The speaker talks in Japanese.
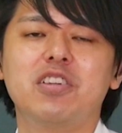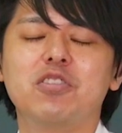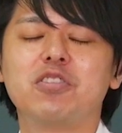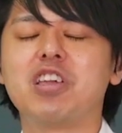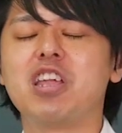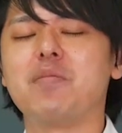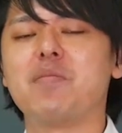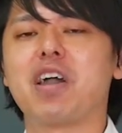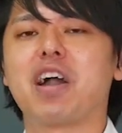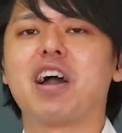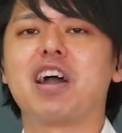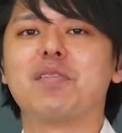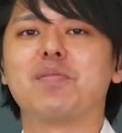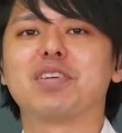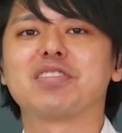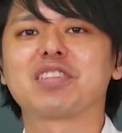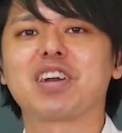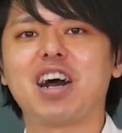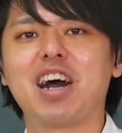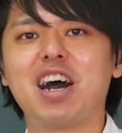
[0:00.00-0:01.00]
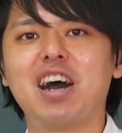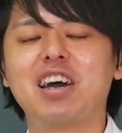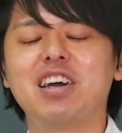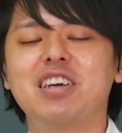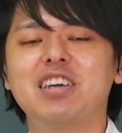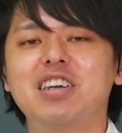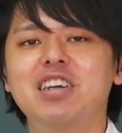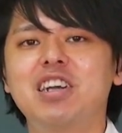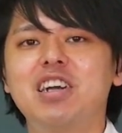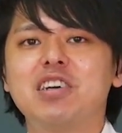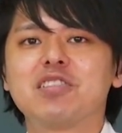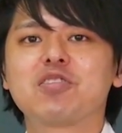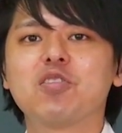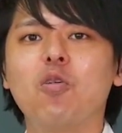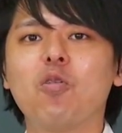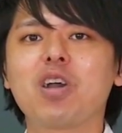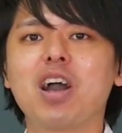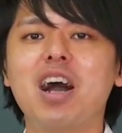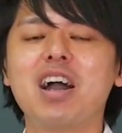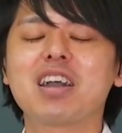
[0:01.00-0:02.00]
言ってる意味わかりますか？
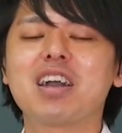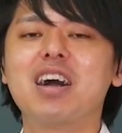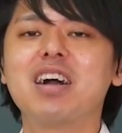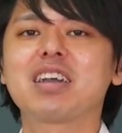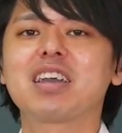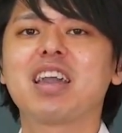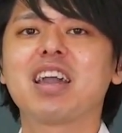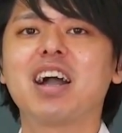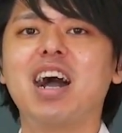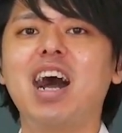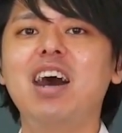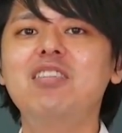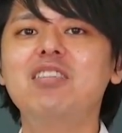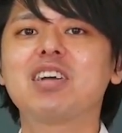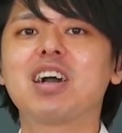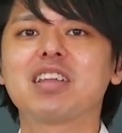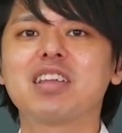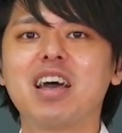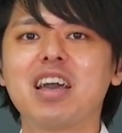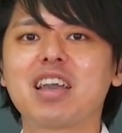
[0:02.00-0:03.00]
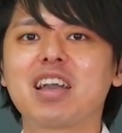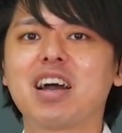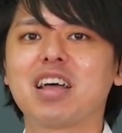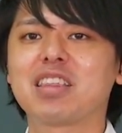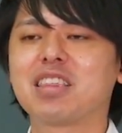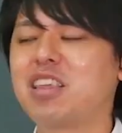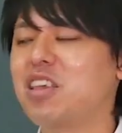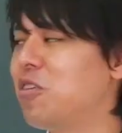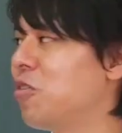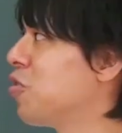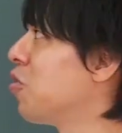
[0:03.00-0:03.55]
相関関係があるかないかって